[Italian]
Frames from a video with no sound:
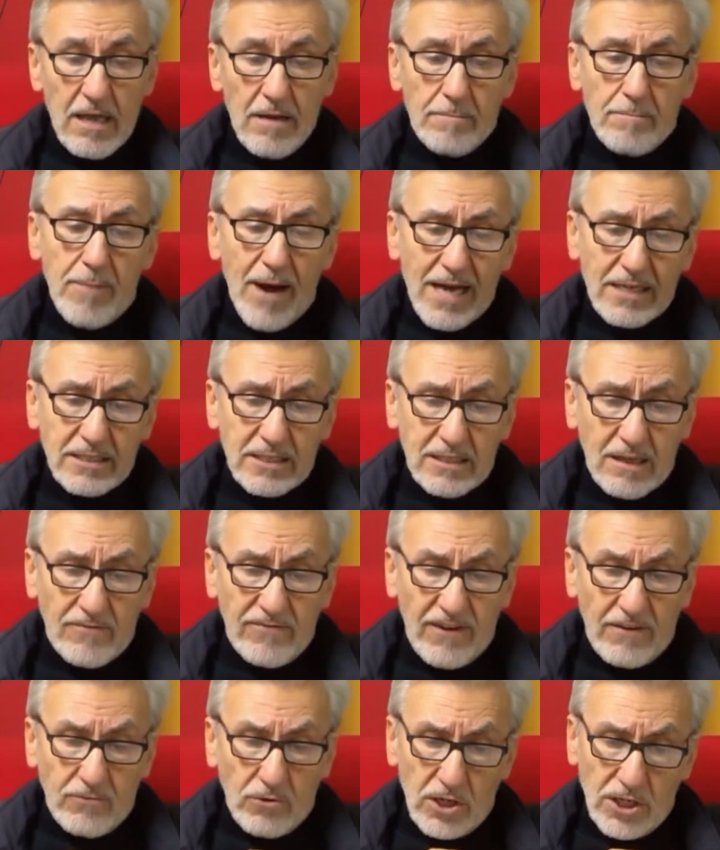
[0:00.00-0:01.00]
Basta
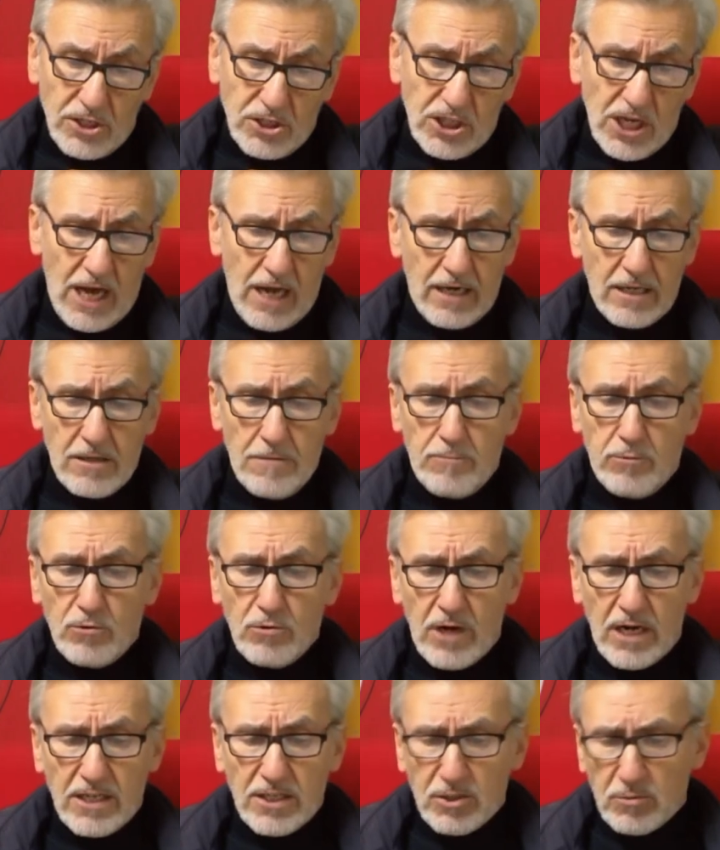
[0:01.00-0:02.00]
favoleggiare di
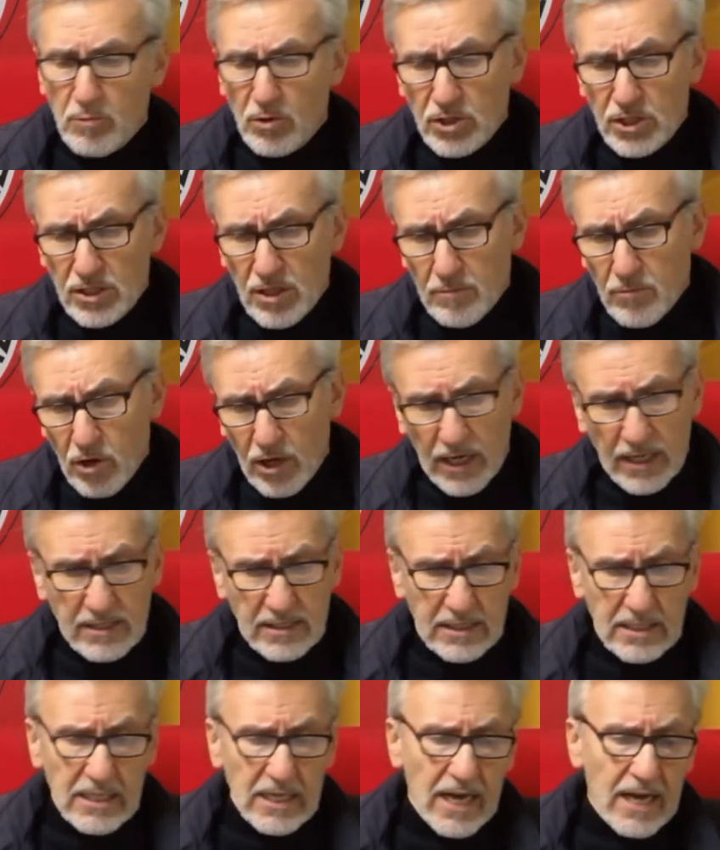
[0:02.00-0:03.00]
pluralismo e di
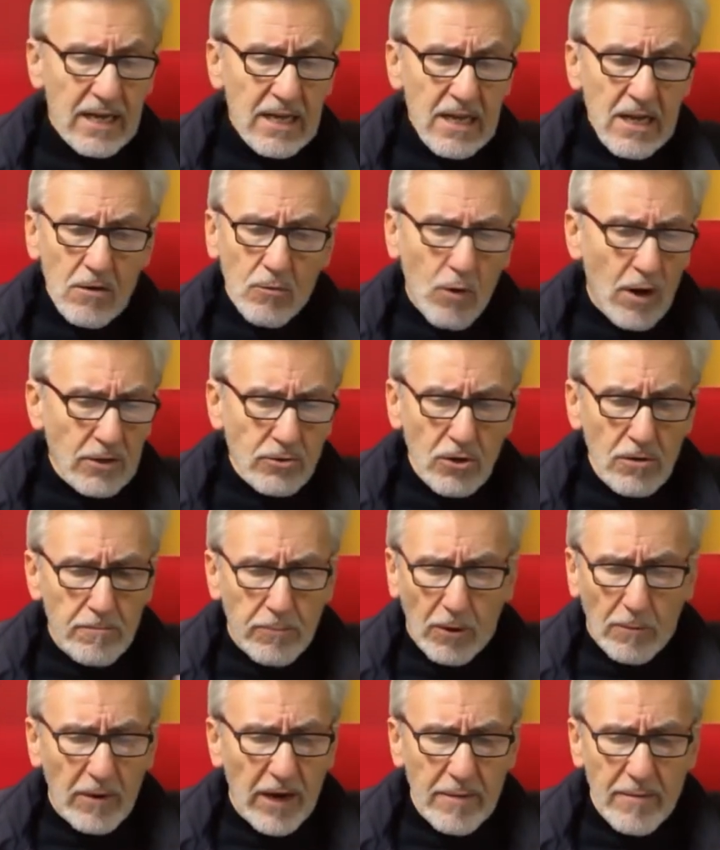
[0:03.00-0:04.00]
democrazia, quando il
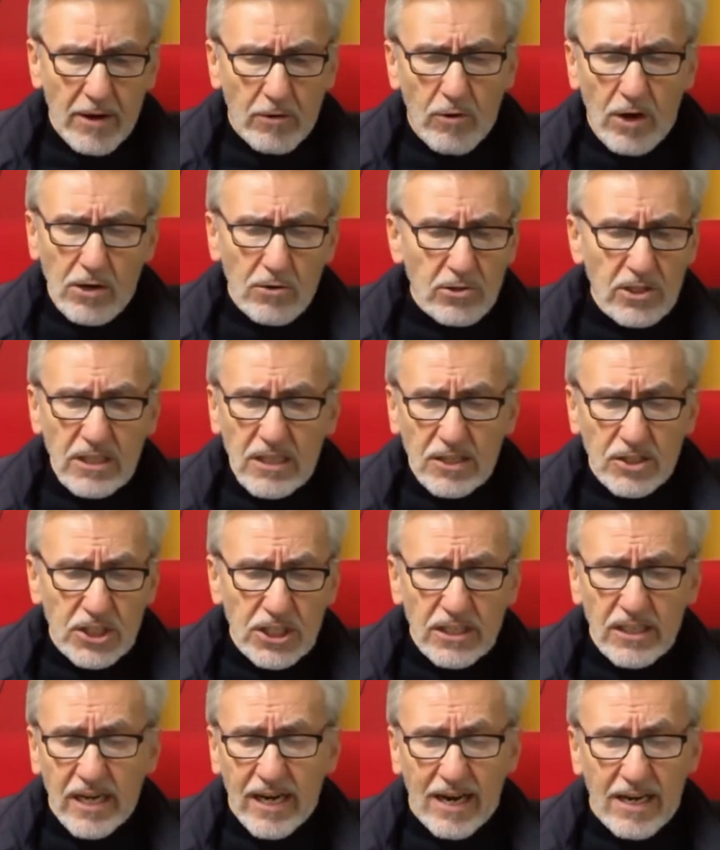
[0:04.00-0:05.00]
problema è quello di
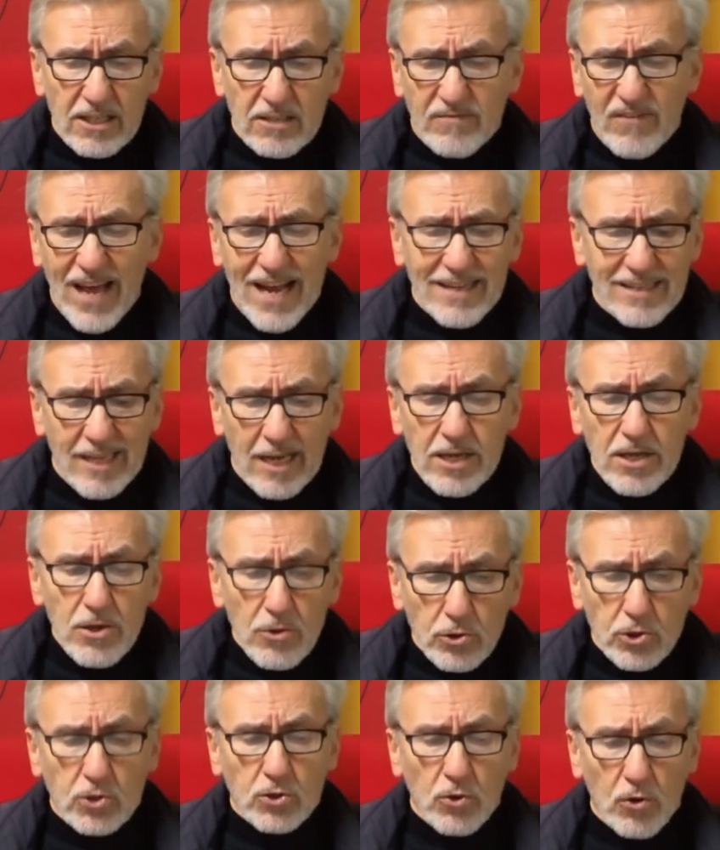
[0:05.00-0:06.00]
decidere alla svelta e
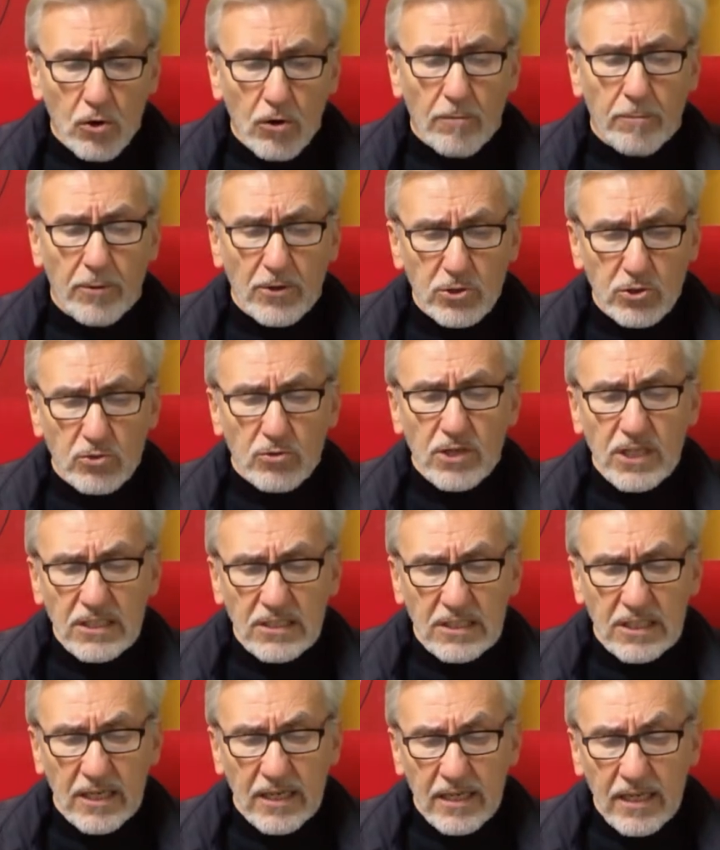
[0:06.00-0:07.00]
io solo posso
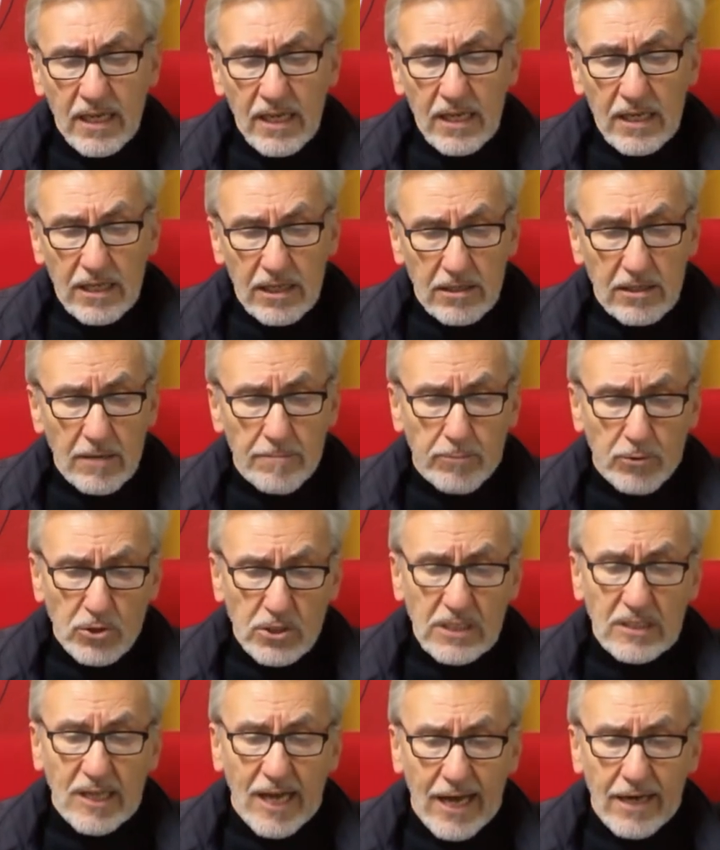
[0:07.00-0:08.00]
essere il
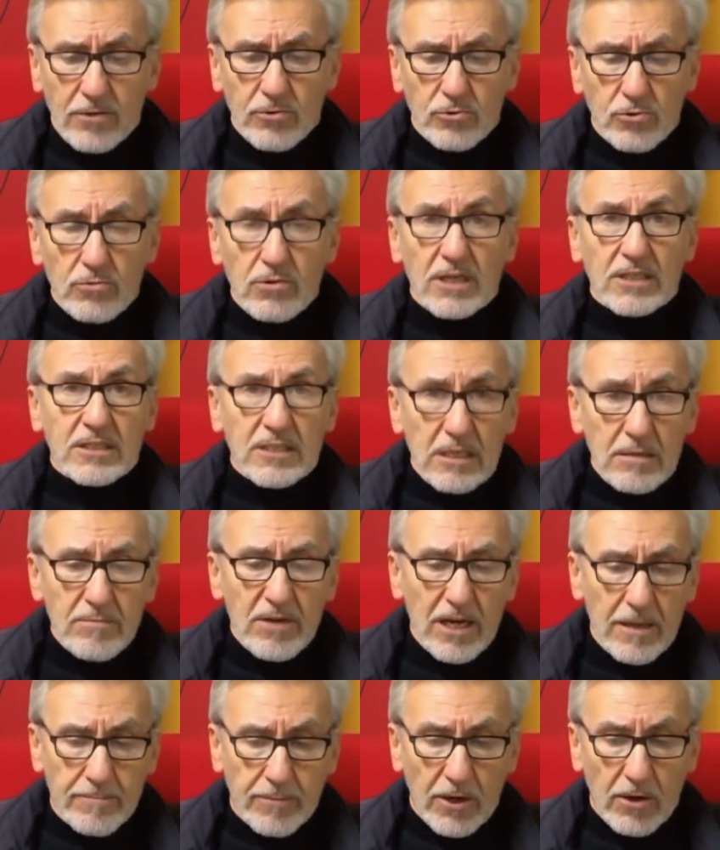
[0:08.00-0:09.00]
depositario di una
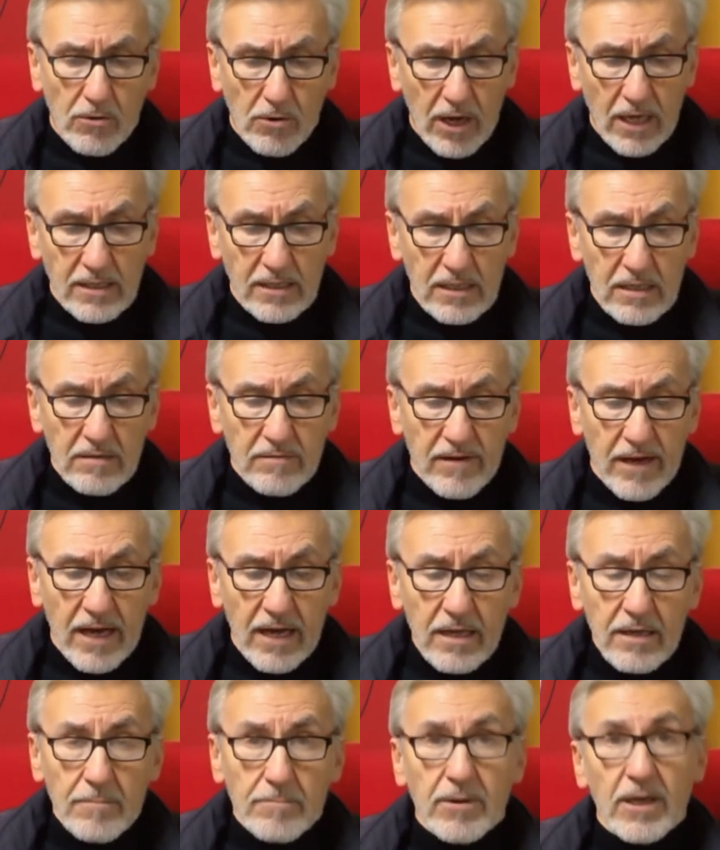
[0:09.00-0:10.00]
simile
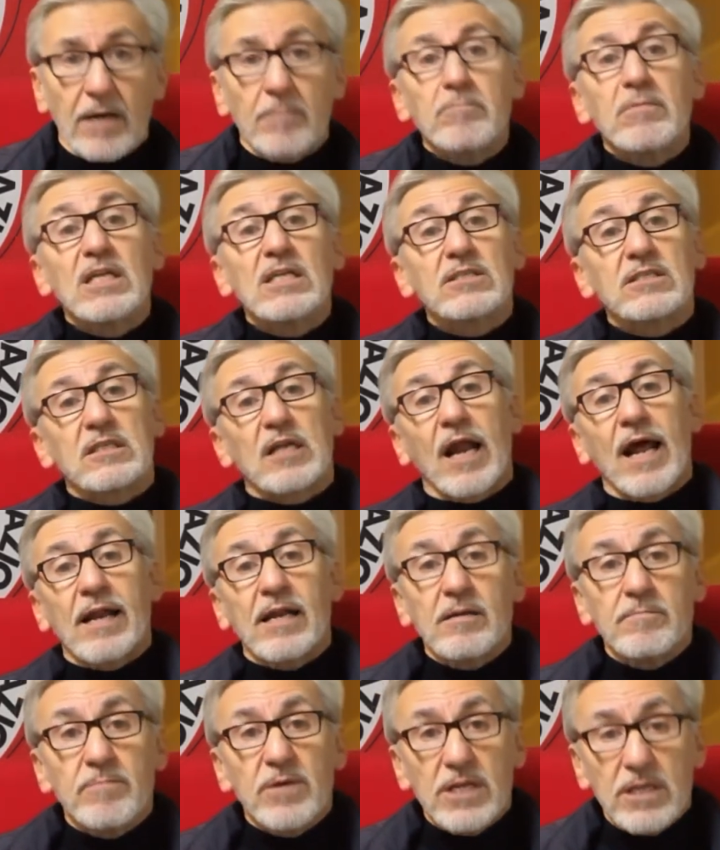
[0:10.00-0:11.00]
prerogativa per amministrare
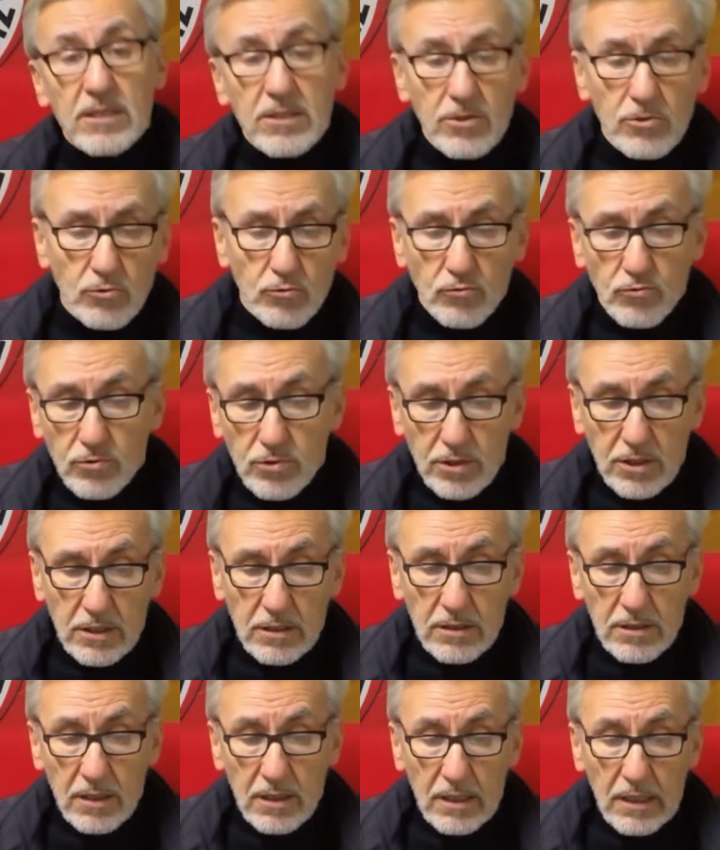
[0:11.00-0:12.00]
il bene di tutti.